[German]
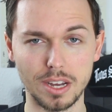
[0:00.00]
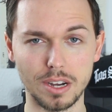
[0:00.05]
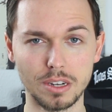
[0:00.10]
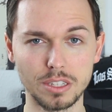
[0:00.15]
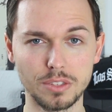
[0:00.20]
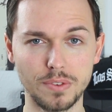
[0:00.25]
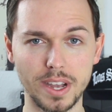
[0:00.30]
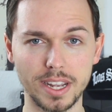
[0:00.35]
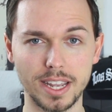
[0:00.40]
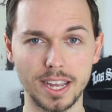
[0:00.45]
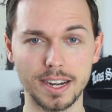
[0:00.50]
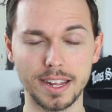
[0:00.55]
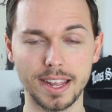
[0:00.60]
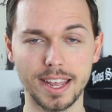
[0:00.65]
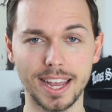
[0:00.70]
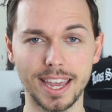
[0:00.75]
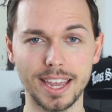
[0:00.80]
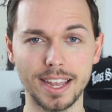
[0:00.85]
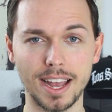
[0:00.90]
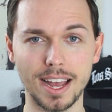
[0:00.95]
Und zwar kein
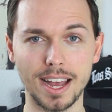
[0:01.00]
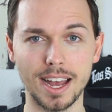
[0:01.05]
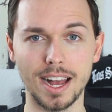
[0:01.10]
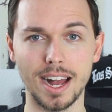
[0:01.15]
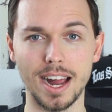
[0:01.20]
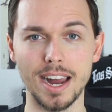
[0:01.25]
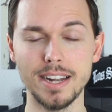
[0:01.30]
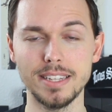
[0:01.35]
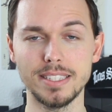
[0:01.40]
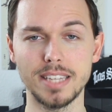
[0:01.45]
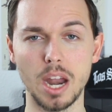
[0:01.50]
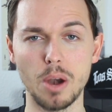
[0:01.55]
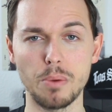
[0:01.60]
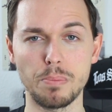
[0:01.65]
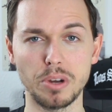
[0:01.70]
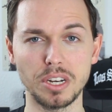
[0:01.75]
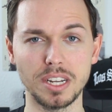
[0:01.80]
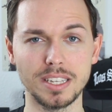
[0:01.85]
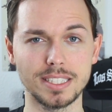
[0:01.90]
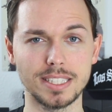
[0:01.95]
geringerer als Harry
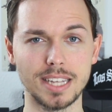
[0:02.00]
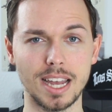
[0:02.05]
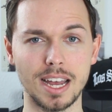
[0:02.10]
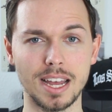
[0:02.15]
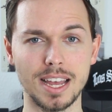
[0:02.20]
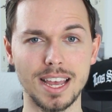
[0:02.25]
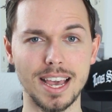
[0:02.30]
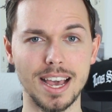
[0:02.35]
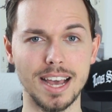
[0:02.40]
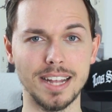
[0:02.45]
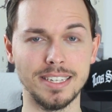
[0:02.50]
Potter-Star